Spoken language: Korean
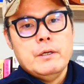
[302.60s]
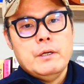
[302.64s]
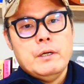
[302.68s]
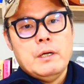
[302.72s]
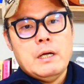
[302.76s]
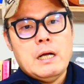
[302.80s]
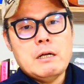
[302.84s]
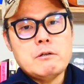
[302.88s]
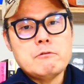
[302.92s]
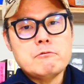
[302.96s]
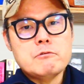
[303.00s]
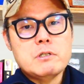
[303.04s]

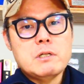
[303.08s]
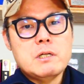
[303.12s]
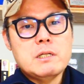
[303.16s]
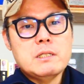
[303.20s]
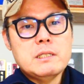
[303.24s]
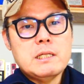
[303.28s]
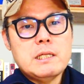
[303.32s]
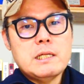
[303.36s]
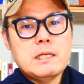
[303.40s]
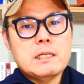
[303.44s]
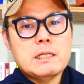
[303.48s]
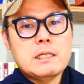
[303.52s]

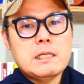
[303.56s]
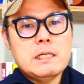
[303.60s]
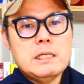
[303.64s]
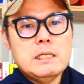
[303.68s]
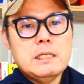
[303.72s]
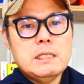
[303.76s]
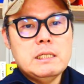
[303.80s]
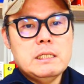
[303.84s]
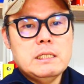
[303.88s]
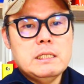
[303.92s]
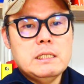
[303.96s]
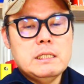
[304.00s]
한국이라는
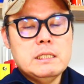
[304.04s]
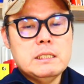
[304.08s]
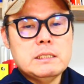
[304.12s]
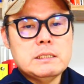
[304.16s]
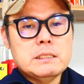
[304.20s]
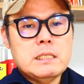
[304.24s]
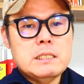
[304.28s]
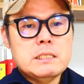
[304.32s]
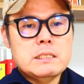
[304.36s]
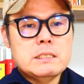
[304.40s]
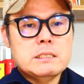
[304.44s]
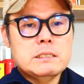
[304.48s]
나라가
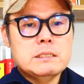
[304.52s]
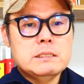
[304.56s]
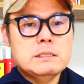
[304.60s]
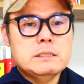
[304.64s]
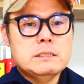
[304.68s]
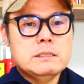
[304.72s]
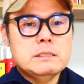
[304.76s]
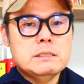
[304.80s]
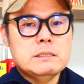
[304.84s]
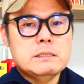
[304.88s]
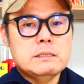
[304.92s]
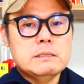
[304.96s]

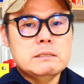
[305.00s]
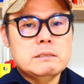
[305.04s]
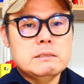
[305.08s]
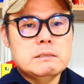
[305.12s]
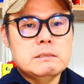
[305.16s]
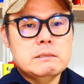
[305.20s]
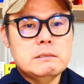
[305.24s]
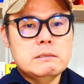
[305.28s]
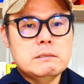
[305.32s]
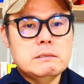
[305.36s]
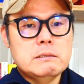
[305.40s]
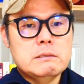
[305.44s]
사실은
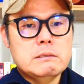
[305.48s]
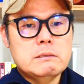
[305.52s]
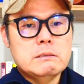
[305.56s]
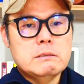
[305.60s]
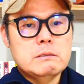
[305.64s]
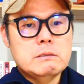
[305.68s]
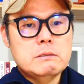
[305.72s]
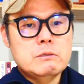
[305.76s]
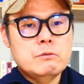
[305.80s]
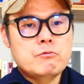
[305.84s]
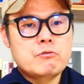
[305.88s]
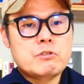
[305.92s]

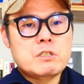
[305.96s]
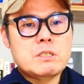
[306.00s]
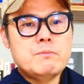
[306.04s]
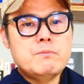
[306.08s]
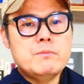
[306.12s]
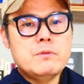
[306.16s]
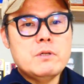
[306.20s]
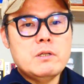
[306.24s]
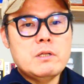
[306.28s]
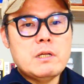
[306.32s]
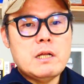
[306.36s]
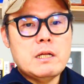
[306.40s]

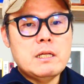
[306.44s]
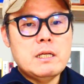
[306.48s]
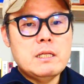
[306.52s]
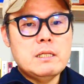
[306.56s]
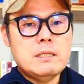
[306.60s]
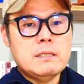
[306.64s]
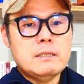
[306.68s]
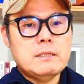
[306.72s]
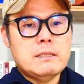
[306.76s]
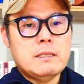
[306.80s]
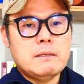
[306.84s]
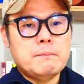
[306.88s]
60년 안에
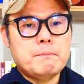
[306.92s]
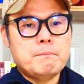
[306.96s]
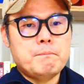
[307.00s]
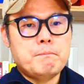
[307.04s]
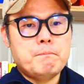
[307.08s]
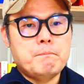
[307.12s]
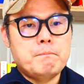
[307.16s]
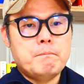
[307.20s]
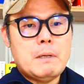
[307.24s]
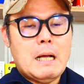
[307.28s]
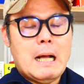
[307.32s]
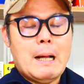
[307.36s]

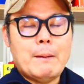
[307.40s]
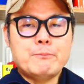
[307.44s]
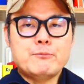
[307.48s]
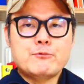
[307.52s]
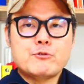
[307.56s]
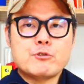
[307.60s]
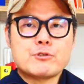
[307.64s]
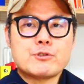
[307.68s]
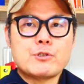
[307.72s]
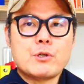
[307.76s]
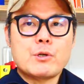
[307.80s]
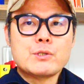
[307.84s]

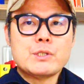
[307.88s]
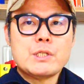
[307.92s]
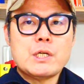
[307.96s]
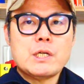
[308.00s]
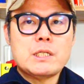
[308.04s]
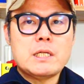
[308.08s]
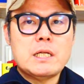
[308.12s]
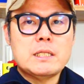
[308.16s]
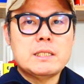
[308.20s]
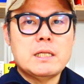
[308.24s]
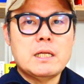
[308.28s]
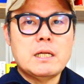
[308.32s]
압축
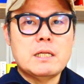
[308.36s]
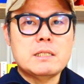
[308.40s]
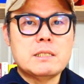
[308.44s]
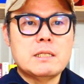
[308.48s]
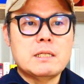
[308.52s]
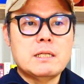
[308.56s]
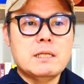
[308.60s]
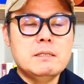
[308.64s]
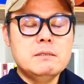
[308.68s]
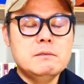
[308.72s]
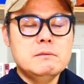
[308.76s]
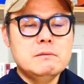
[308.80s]
성장을 한
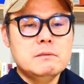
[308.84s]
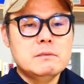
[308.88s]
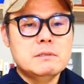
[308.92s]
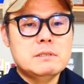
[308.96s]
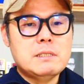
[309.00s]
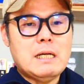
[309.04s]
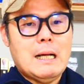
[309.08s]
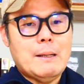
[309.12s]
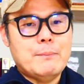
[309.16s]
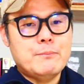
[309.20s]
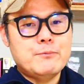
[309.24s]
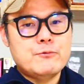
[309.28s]
나라잖아요.
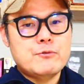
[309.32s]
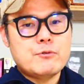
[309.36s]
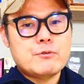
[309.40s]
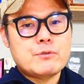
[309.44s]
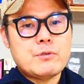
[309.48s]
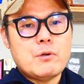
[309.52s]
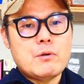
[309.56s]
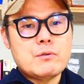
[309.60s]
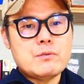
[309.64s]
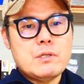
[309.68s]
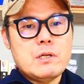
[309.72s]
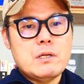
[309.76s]
그 압축
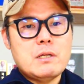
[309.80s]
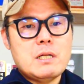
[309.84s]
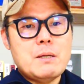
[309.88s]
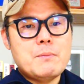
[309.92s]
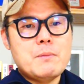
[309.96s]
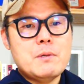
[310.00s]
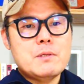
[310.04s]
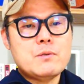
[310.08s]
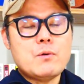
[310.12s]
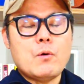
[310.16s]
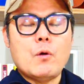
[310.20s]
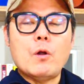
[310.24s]
성장을
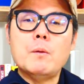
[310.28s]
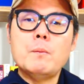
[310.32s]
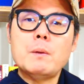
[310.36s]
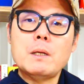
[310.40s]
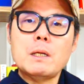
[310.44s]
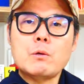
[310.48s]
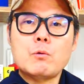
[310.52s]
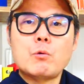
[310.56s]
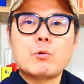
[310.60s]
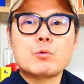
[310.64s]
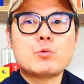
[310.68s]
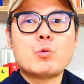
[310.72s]
하면서
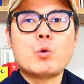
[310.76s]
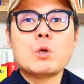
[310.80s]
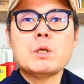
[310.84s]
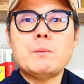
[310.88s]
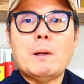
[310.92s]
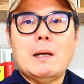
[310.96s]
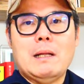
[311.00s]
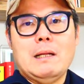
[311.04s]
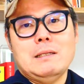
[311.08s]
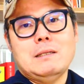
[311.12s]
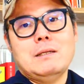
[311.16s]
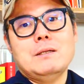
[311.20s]
얼마나 고통이
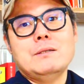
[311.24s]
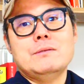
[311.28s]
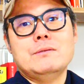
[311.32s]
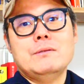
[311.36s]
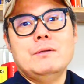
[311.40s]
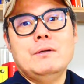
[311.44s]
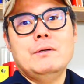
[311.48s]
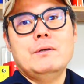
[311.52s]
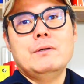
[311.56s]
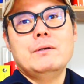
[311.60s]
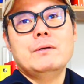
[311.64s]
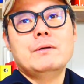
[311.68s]

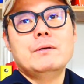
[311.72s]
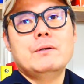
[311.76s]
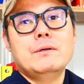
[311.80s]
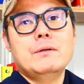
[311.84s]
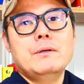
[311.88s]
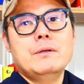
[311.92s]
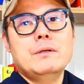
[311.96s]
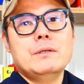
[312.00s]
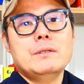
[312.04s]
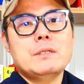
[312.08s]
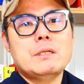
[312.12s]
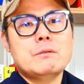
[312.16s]
많았겠어.
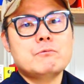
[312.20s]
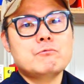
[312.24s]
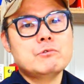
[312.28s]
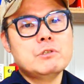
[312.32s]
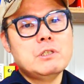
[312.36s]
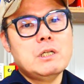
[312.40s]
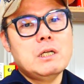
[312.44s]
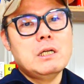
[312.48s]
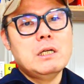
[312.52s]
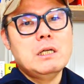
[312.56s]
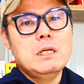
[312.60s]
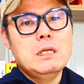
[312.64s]
그러니까
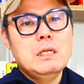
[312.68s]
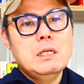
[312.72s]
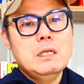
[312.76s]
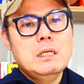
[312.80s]
우리가